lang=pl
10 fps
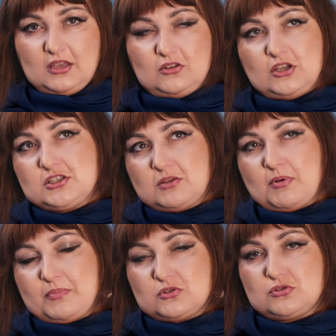No jest to
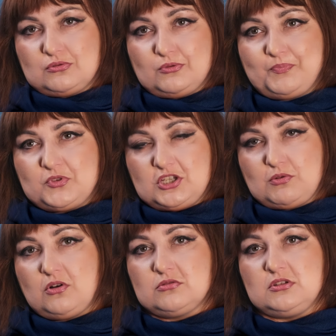po prostu
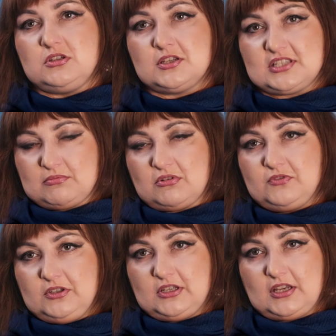dzieło niesamowite.